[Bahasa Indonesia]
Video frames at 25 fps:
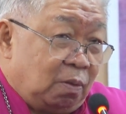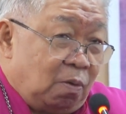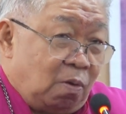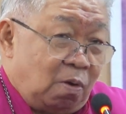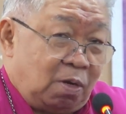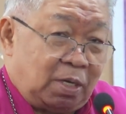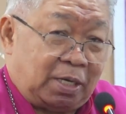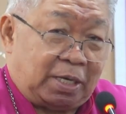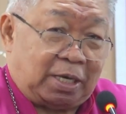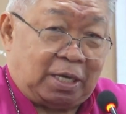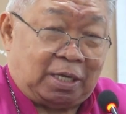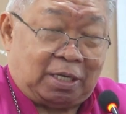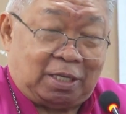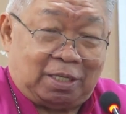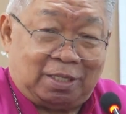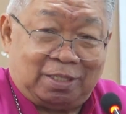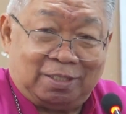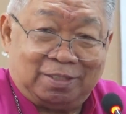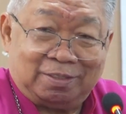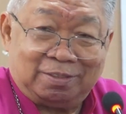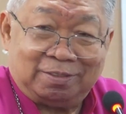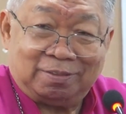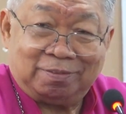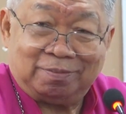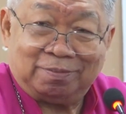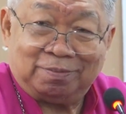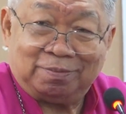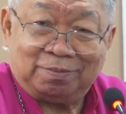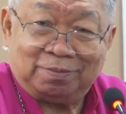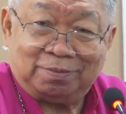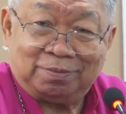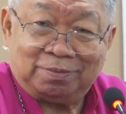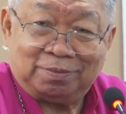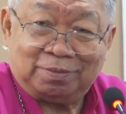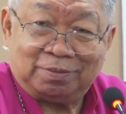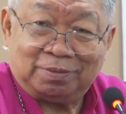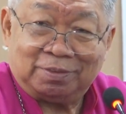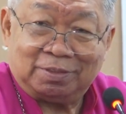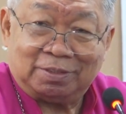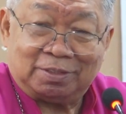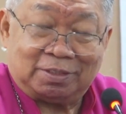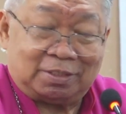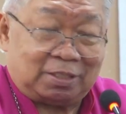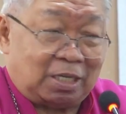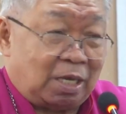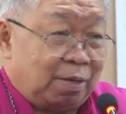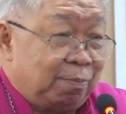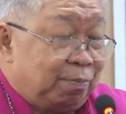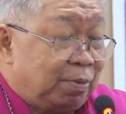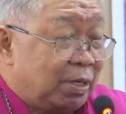Oke.
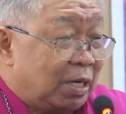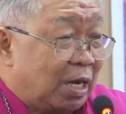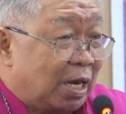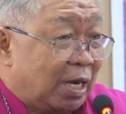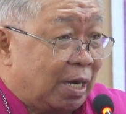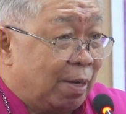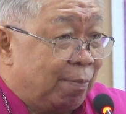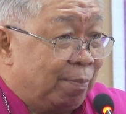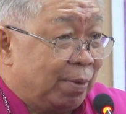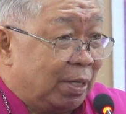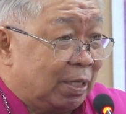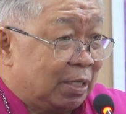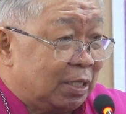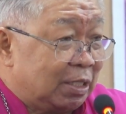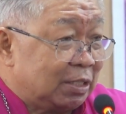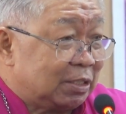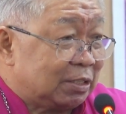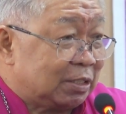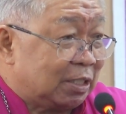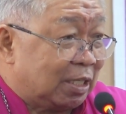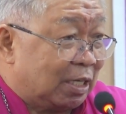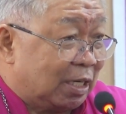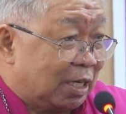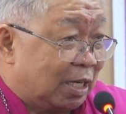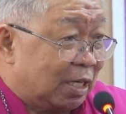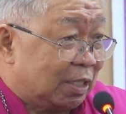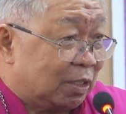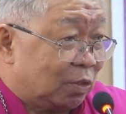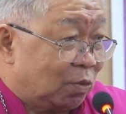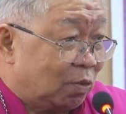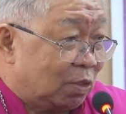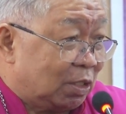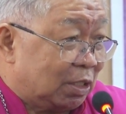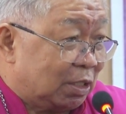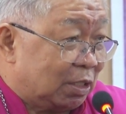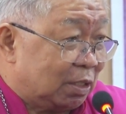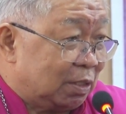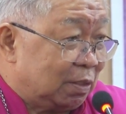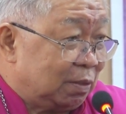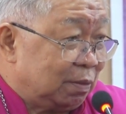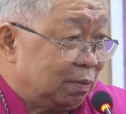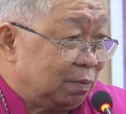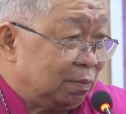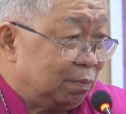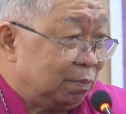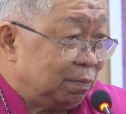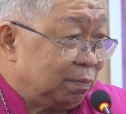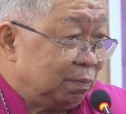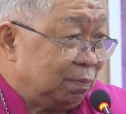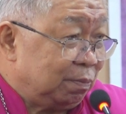Saya beragama Kristen Katolik.
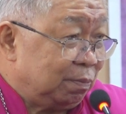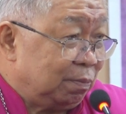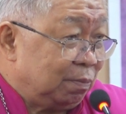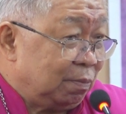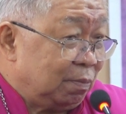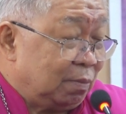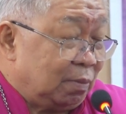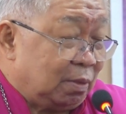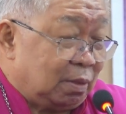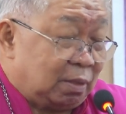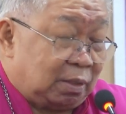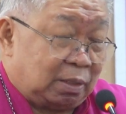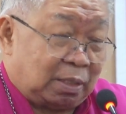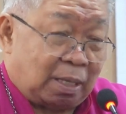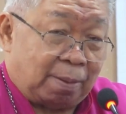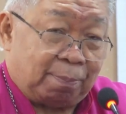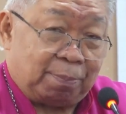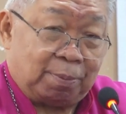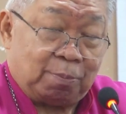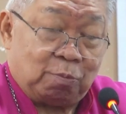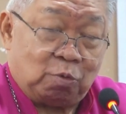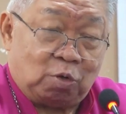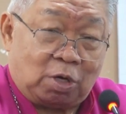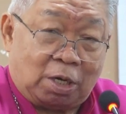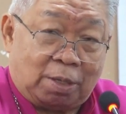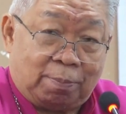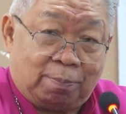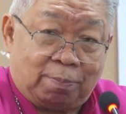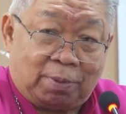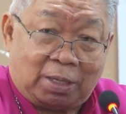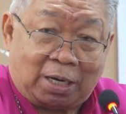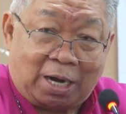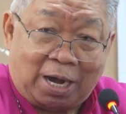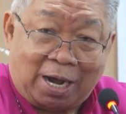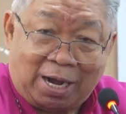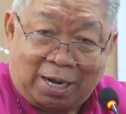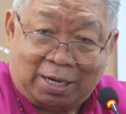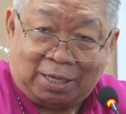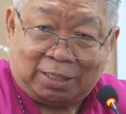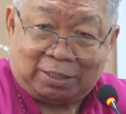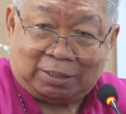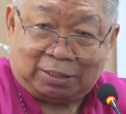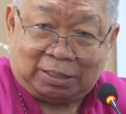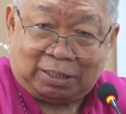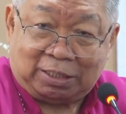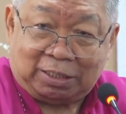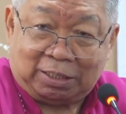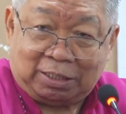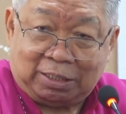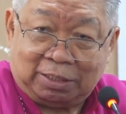Tapi bukan
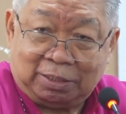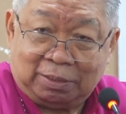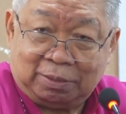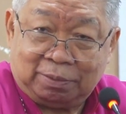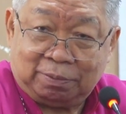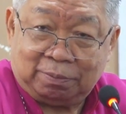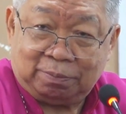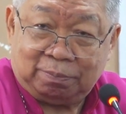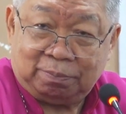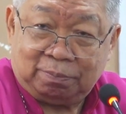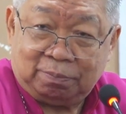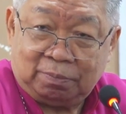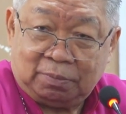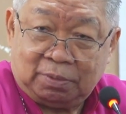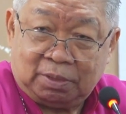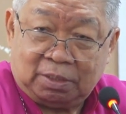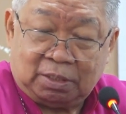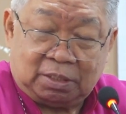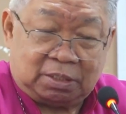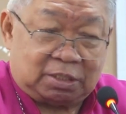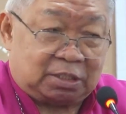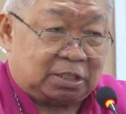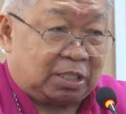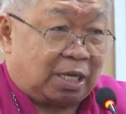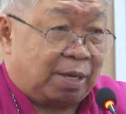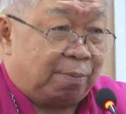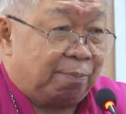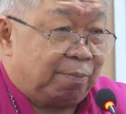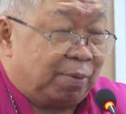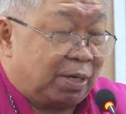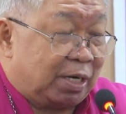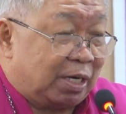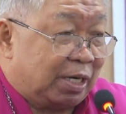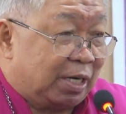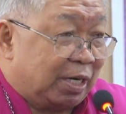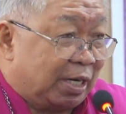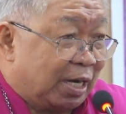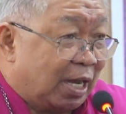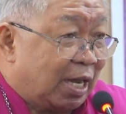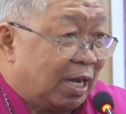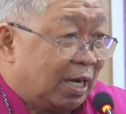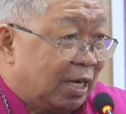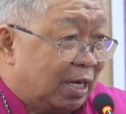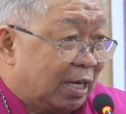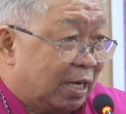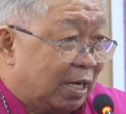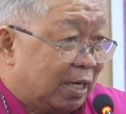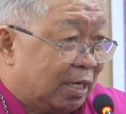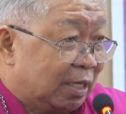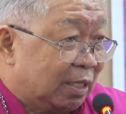berarti saya
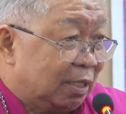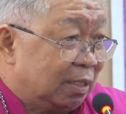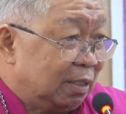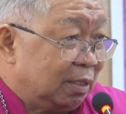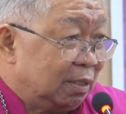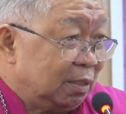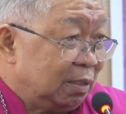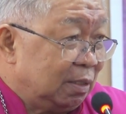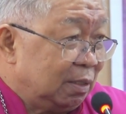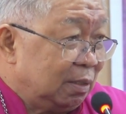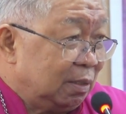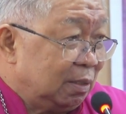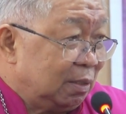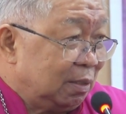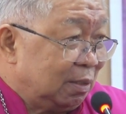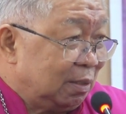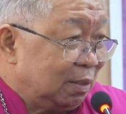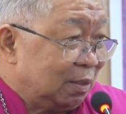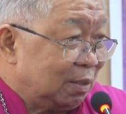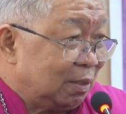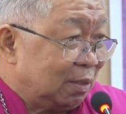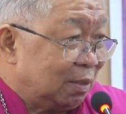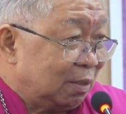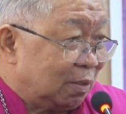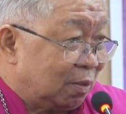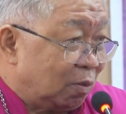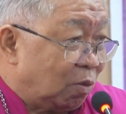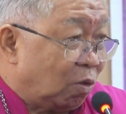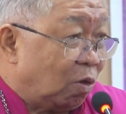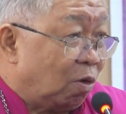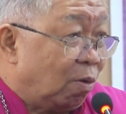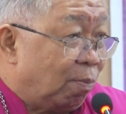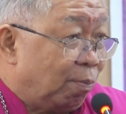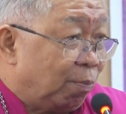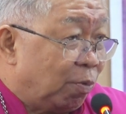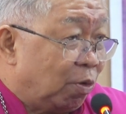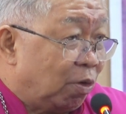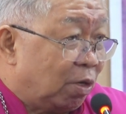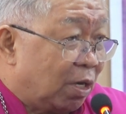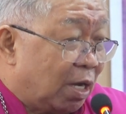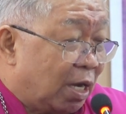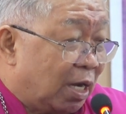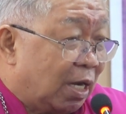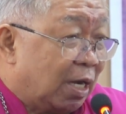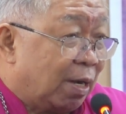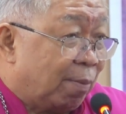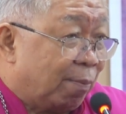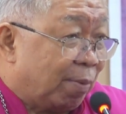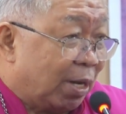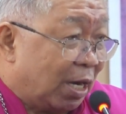merendahkan kelompok
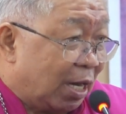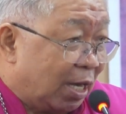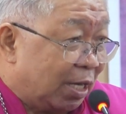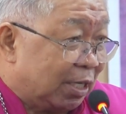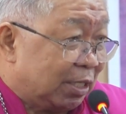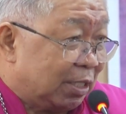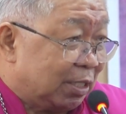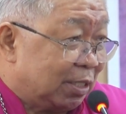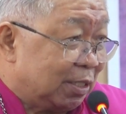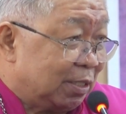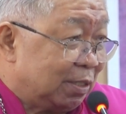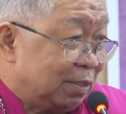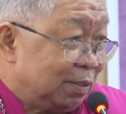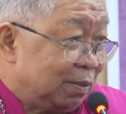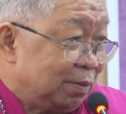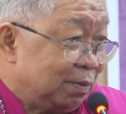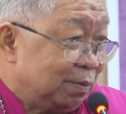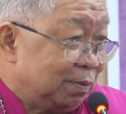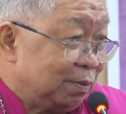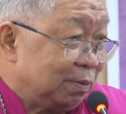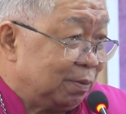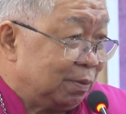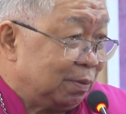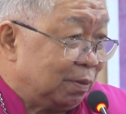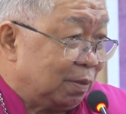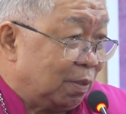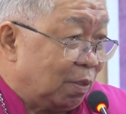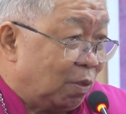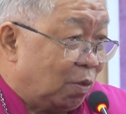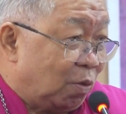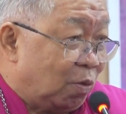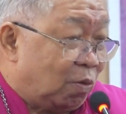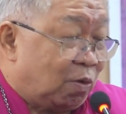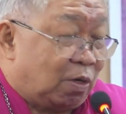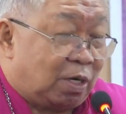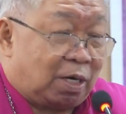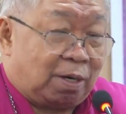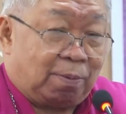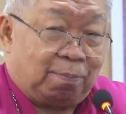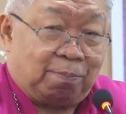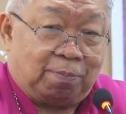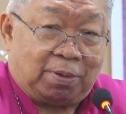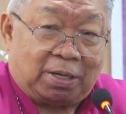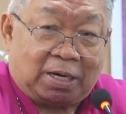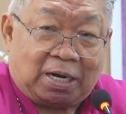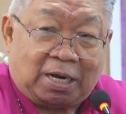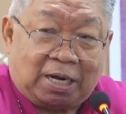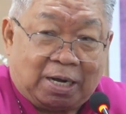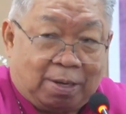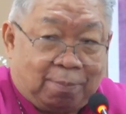agama lain. Orang
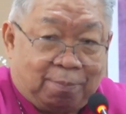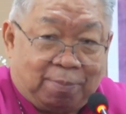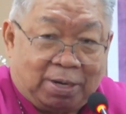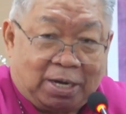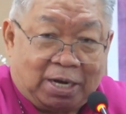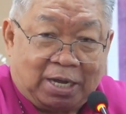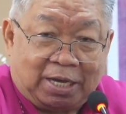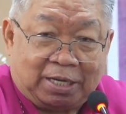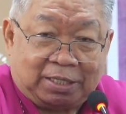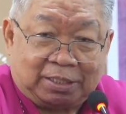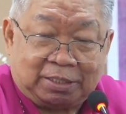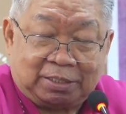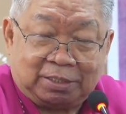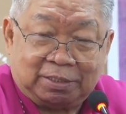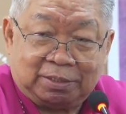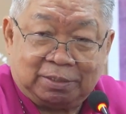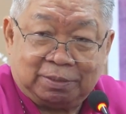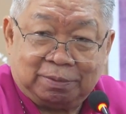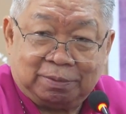beragama lain.